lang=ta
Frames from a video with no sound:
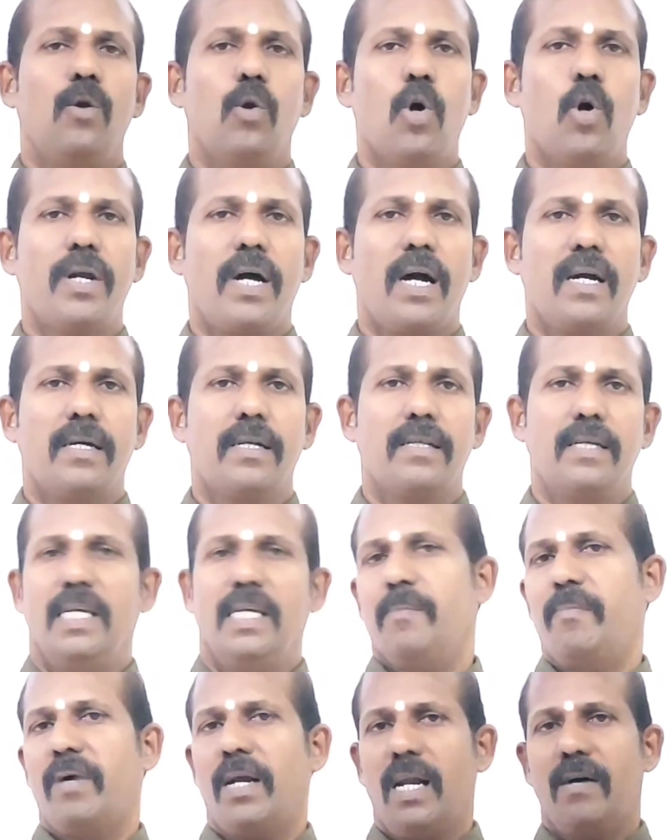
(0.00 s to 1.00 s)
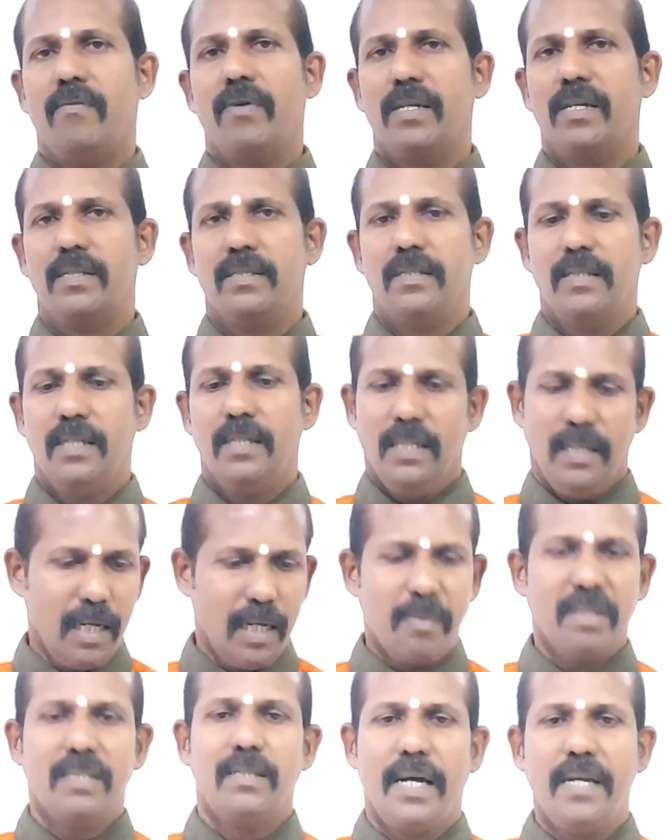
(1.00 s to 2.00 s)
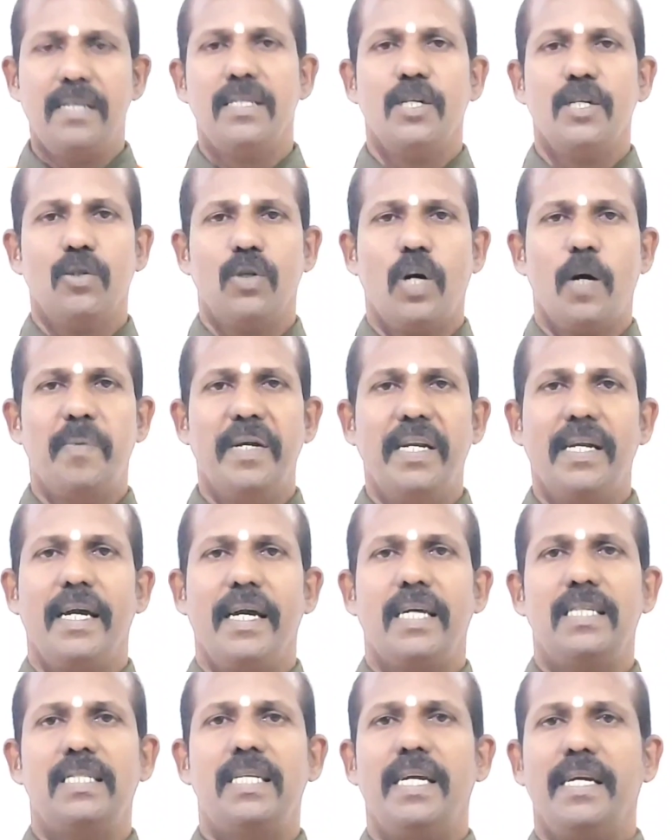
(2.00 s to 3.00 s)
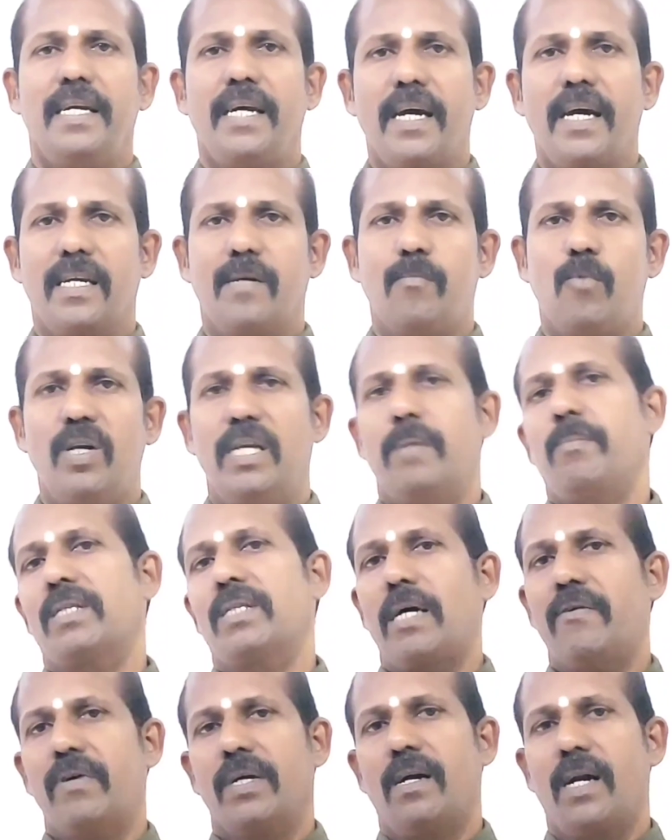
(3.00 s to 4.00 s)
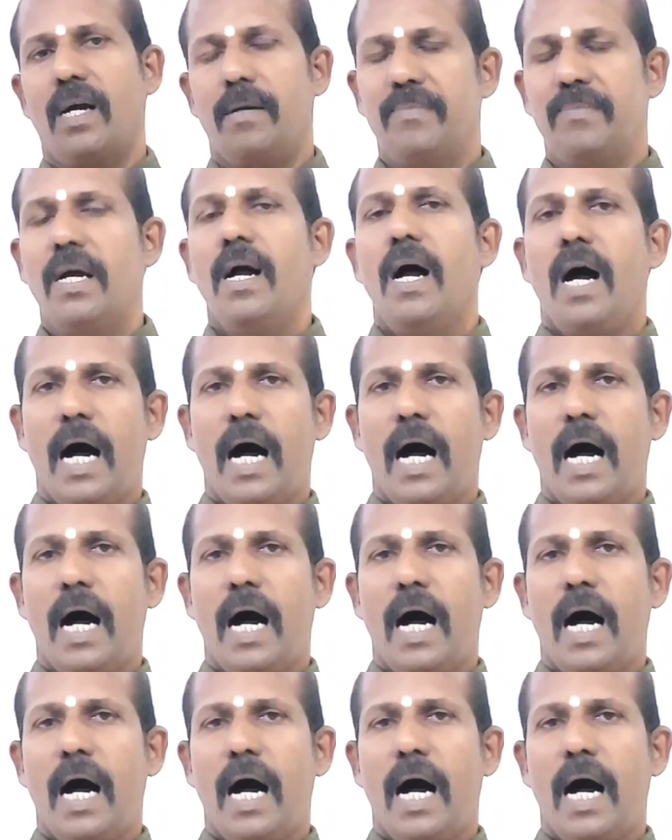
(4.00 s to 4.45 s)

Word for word: லோட் ஆகுறது இது மாதிரிலாம் வருது இது நம்ம தெரிஞ்சுக்கிட்டோம் அப்படின்னா எச்சரிக்கையாக இருக்கும்போது நம்ம தவிர்க்கலாம்